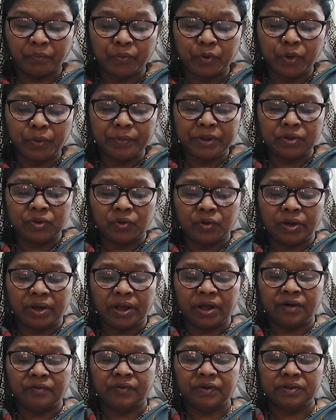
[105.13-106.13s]
భూమి తోడు
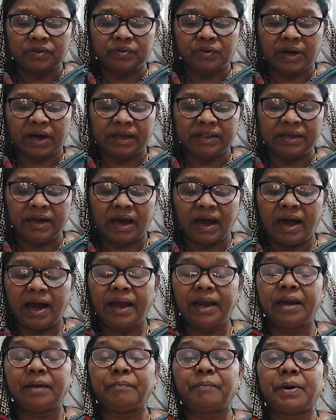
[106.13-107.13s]
అనవద్దు అది
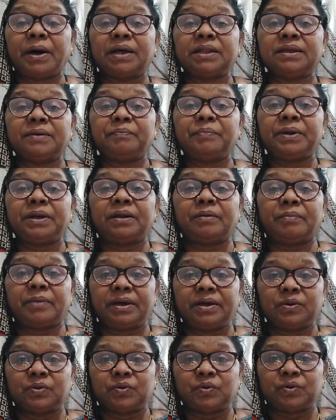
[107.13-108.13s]
ఆయన పాదపీఠం
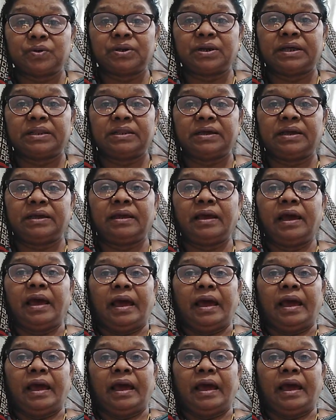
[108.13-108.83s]
అయి ఉంటున్నది